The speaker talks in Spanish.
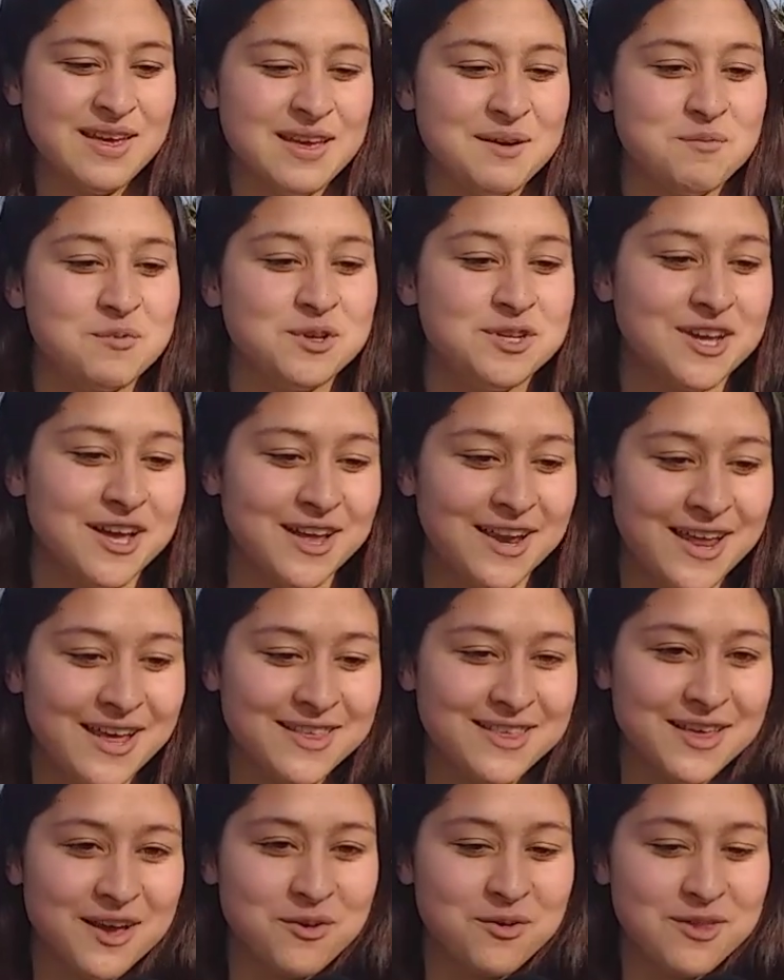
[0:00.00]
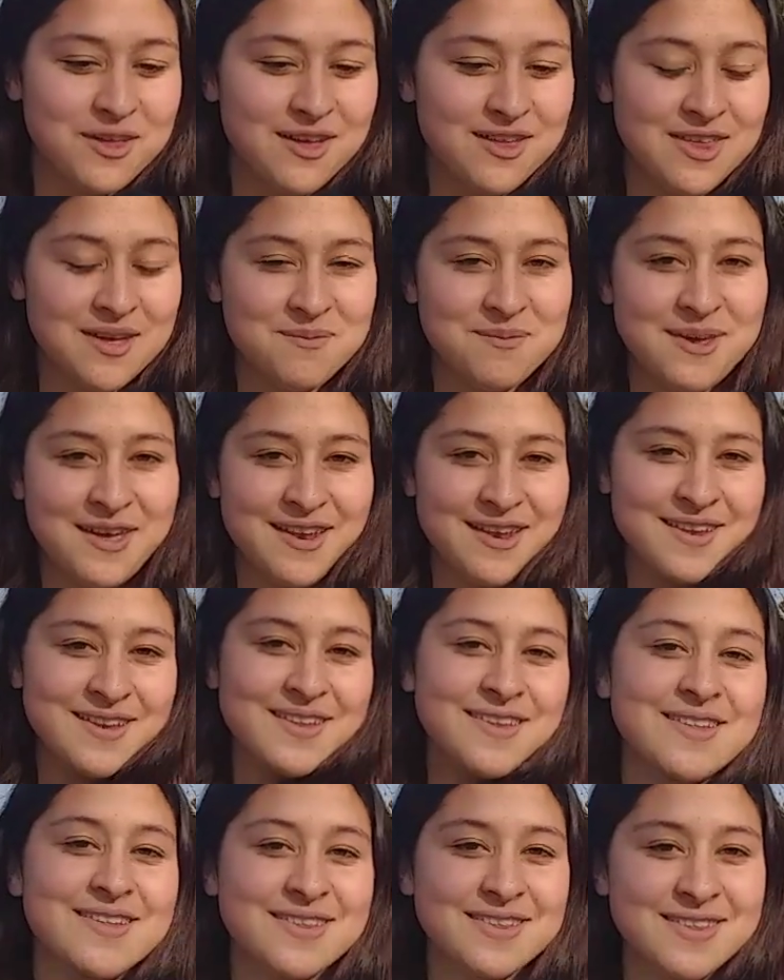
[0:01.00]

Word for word: Muchas gracias a usted también.